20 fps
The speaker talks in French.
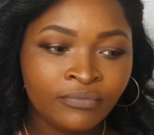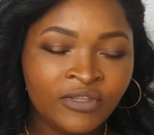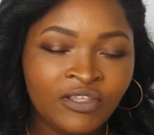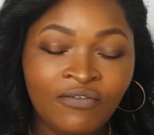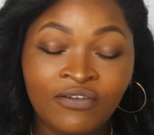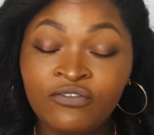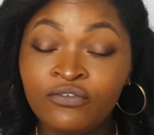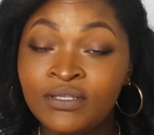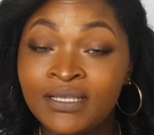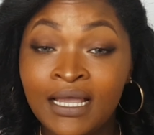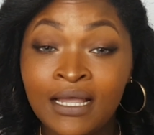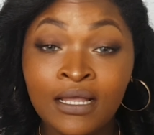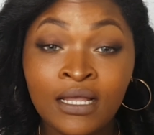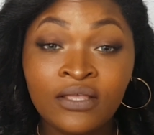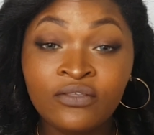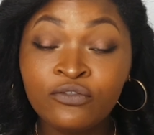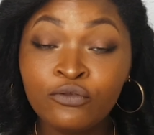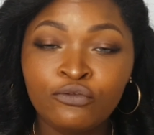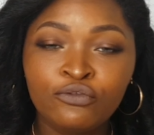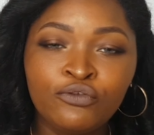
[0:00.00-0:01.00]
qui va devenir
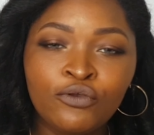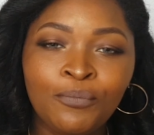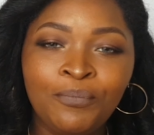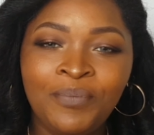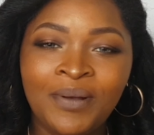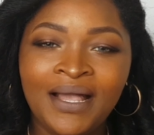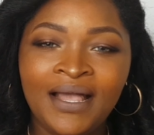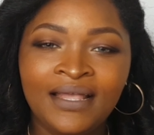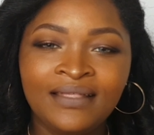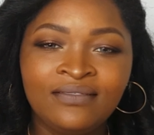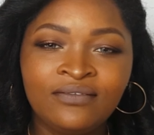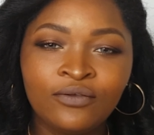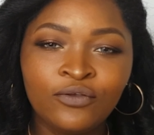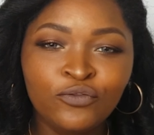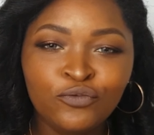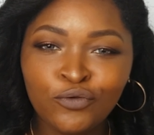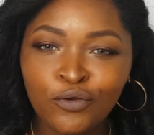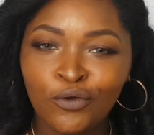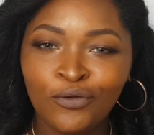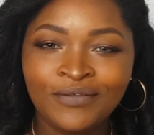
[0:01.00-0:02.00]
un
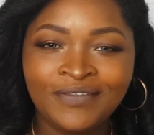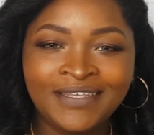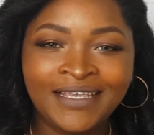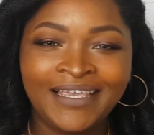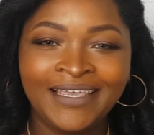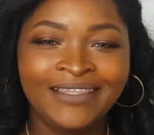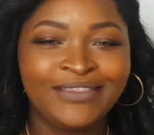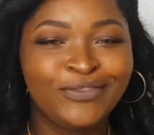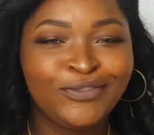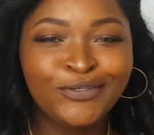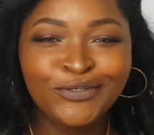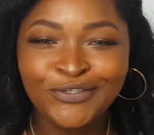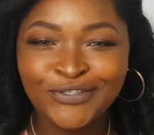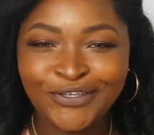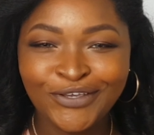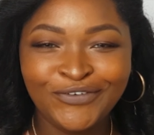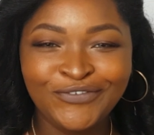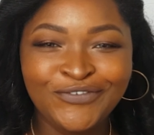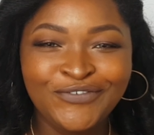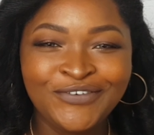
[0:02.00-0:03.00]
sociopathe, tueur en série, tout ce
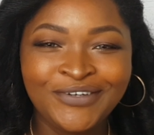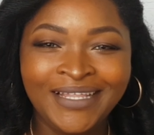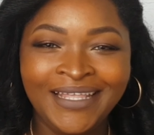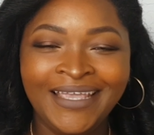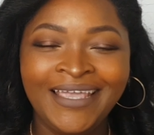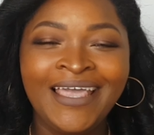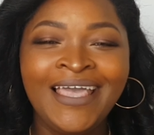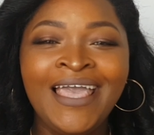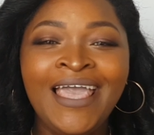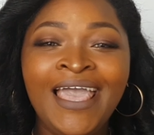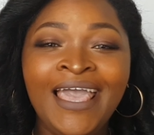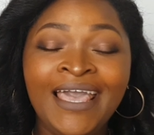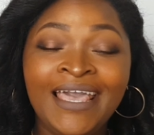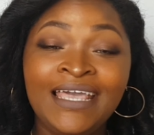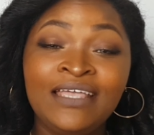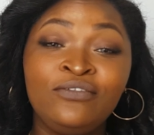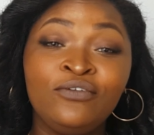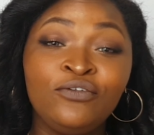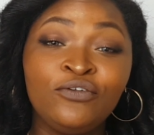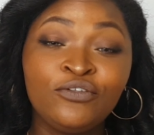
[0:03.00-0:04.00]
que vous voulez.
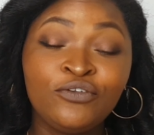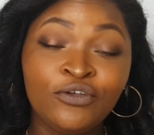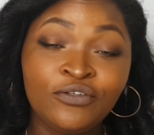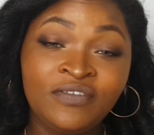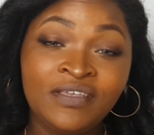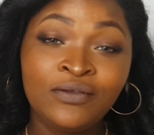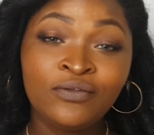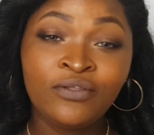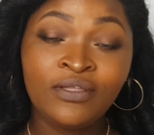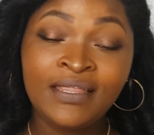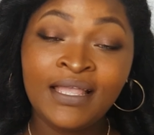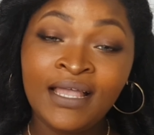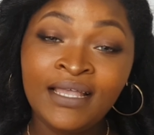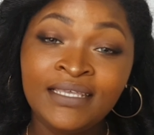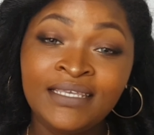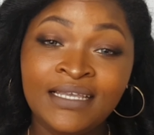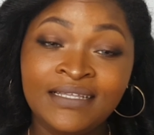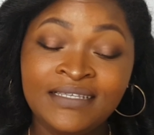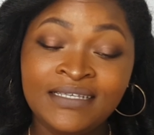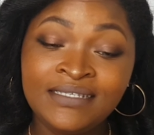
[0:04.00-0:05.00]
Et de l'autre côté, on en a un
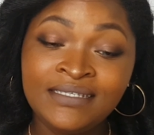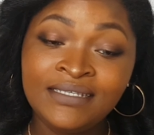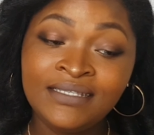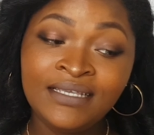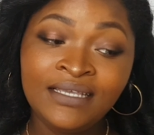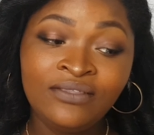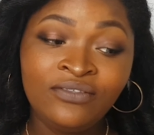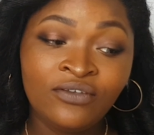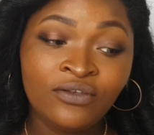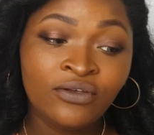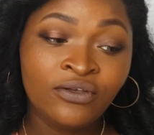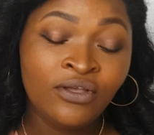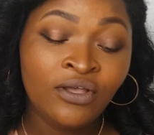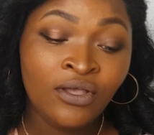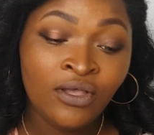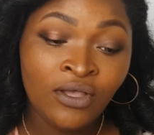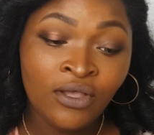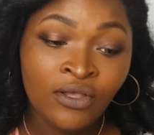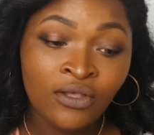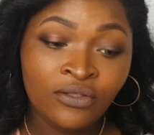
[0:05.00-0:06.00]
qui a décidé de
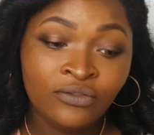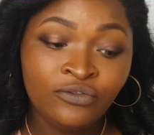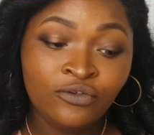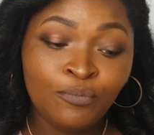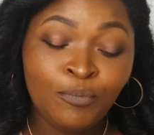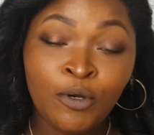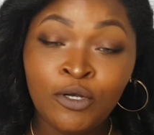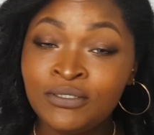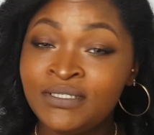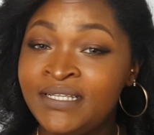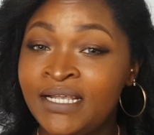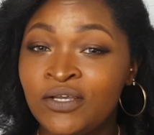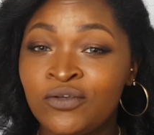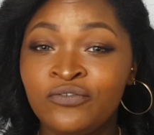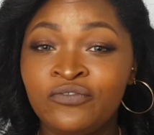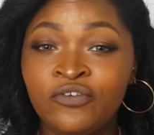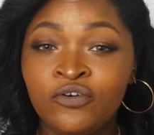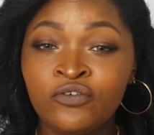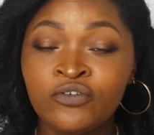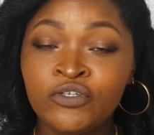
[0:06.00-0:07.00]
de prendre sa
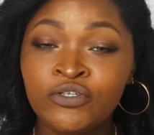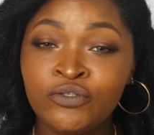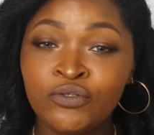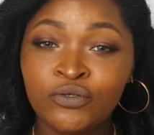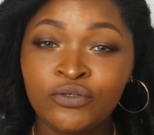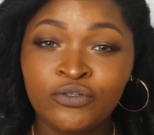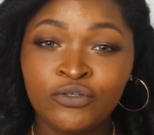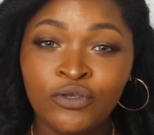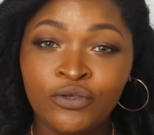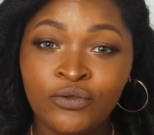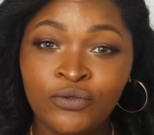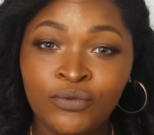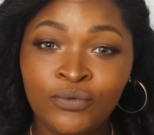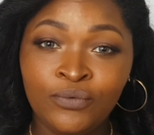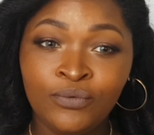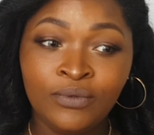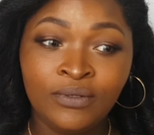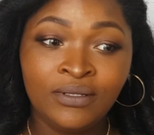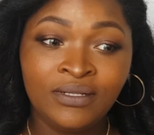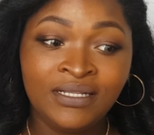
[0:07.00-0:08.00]
revanche sur ce que
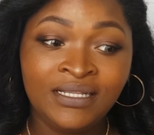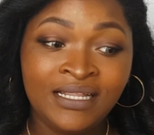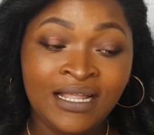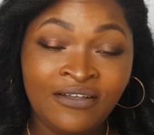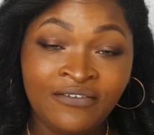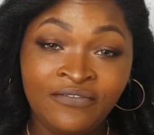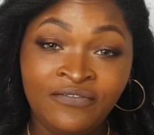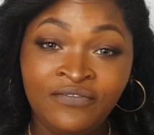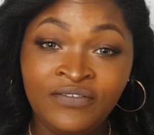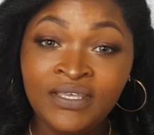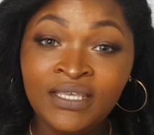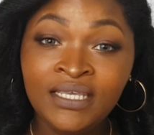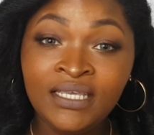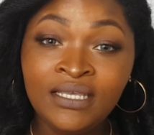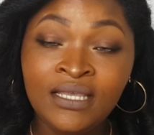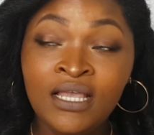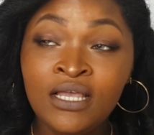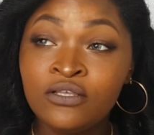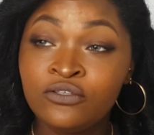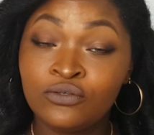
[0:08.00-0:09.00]
la
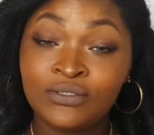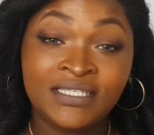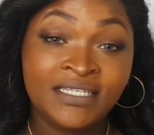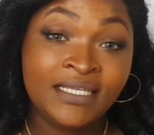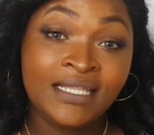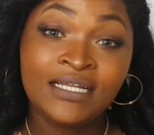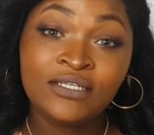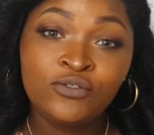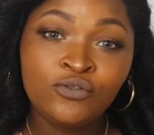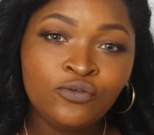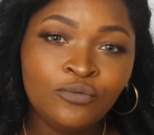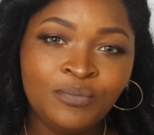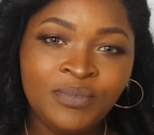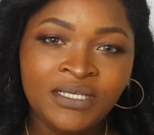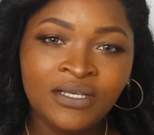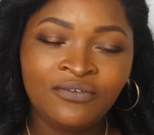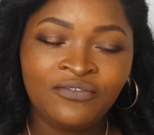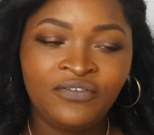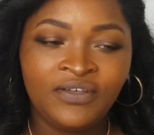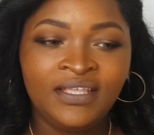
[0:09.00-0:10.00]
vie, sur ce qu'il a
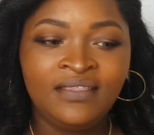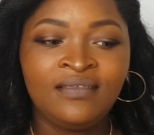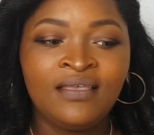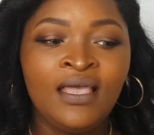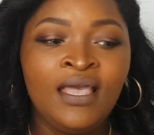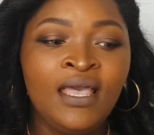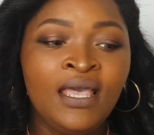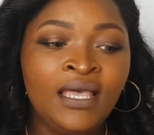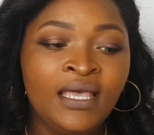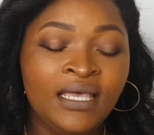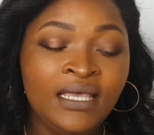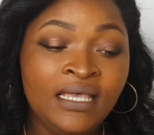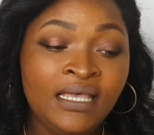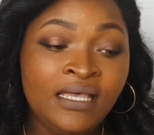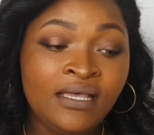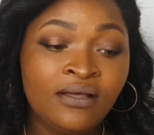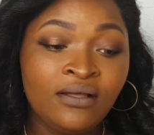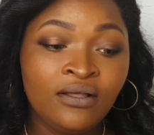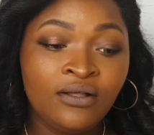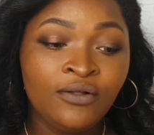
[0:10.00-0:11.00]
subi en fait,
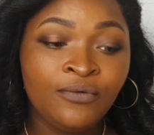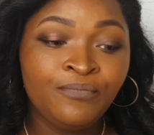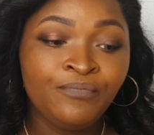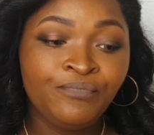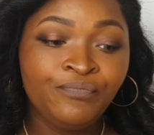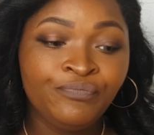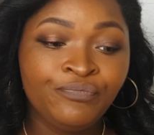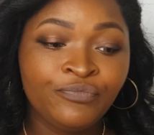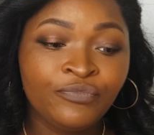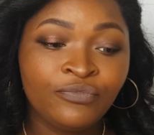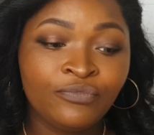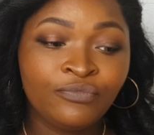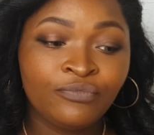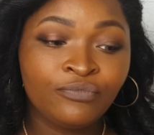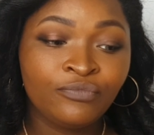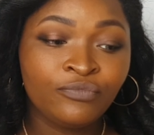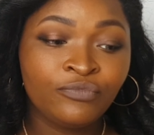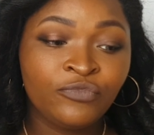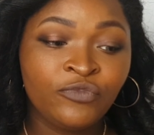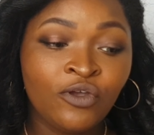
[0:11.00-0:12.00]
et euh,
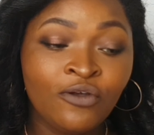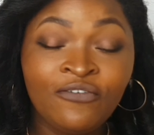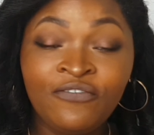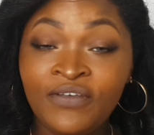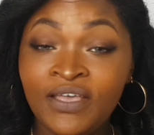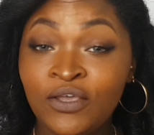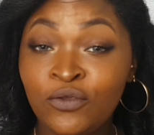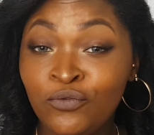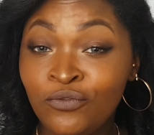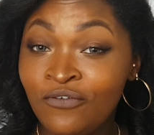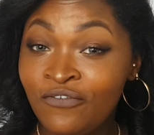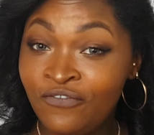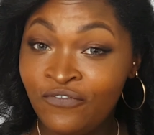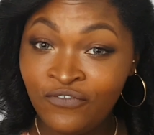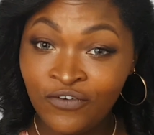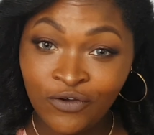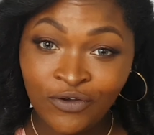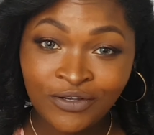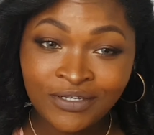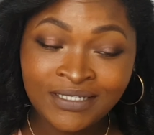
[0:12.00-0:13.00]
d'en faire une
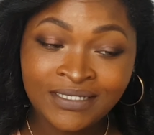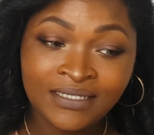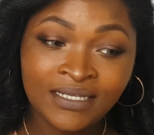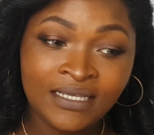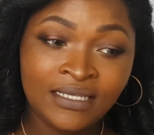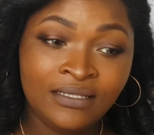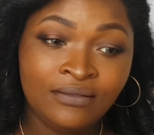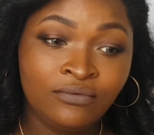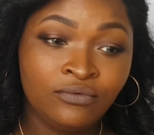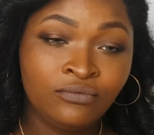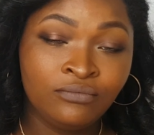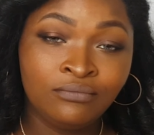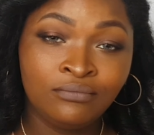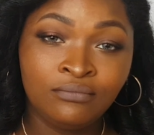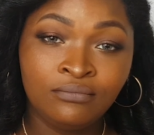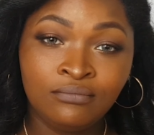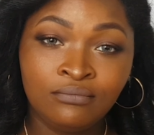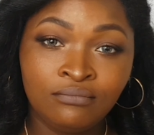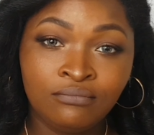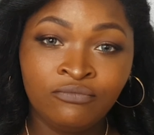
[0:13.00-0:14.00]
force. Et
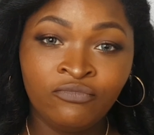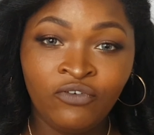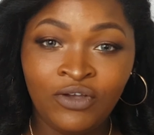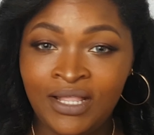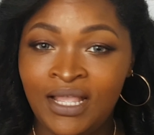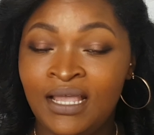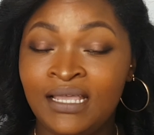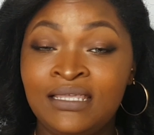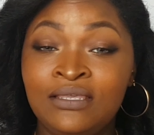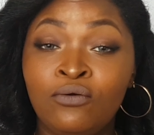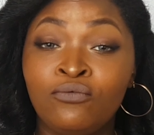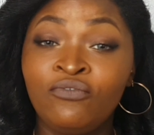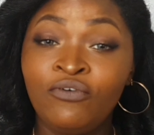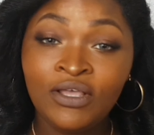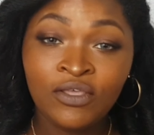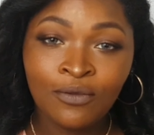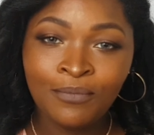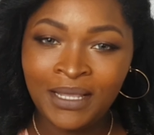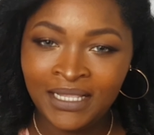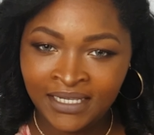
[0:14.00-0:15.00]
voilà, on
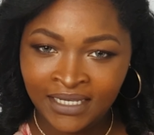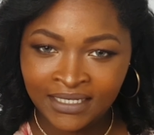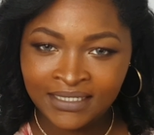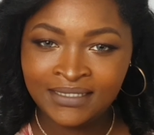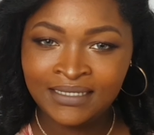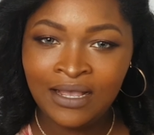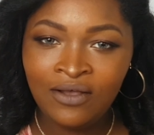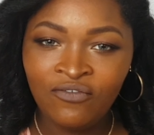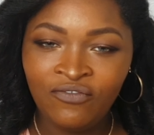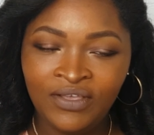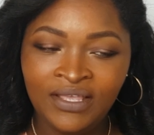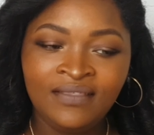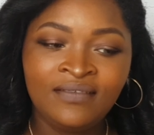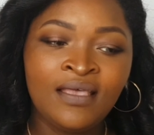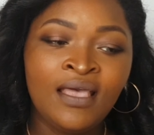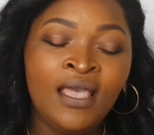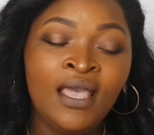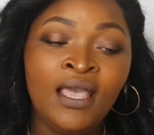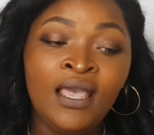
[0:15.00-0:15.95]
voit que malgré ça en fait,